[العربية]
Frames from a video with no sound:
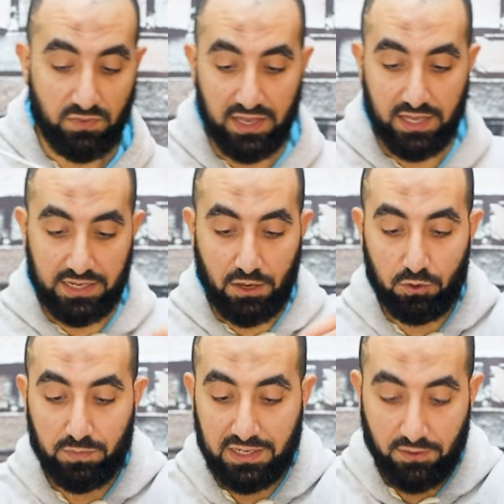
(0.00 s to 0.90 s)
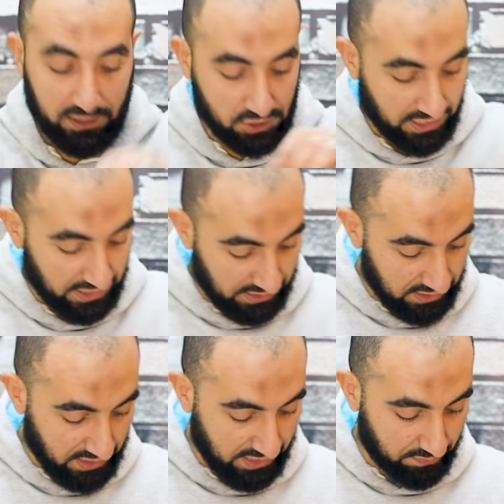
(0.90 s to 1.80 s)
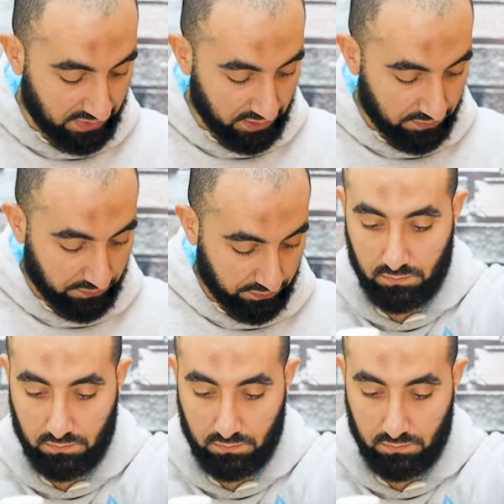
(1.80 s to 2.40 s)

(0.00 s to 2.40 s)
فناخد بالنا واحنا شغالين هنبدا